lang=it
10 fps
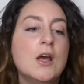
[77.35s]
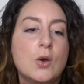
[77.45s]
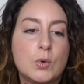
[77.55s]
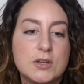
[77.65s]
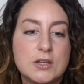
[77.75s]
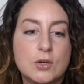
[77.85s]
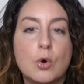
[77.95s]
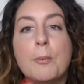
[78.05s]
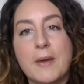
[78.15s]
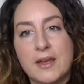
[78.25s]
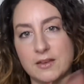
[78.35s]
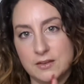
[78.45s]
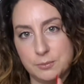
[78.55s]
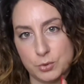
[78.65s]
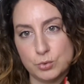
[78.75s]
quindi come
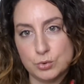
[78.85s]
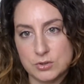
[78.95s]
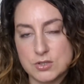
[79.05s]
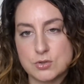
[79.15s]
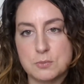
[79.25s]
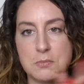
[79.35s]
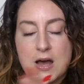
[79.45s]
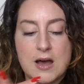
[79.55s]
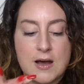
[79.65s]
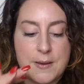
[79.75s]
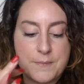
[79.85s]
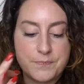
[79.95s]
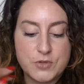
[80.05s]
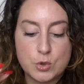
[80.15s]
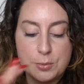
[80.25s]
i prodotti insomma
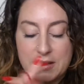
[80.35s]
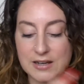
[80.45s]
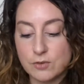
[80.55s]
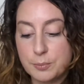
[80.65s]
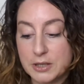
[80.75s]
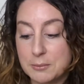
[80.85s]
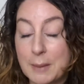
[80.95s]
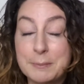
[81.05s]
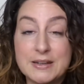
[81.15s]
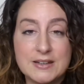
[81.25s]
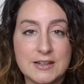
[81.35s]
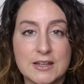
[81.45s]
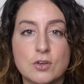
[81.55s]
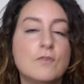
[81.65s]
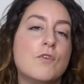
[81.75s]
di cui parlavo prima,
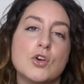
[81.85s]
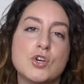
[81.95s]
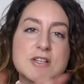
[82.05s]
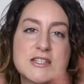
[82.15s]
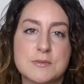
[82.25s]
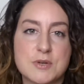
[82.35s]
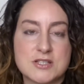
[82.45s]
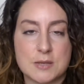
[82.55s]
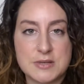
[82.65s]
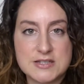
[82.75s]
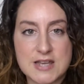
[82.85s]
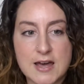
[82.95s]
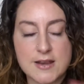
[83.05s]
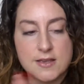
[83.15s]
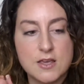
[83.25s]
perché non voglio che si possa
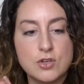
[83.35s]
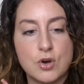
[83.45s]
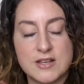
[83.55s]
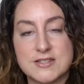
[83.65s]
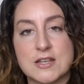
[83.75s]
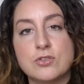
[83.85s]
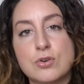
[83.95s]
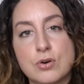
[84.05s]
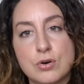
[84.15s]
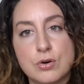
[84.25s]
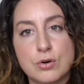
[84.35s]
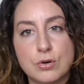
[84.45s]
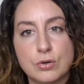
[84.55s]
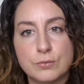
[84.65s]
pensare che io essendo...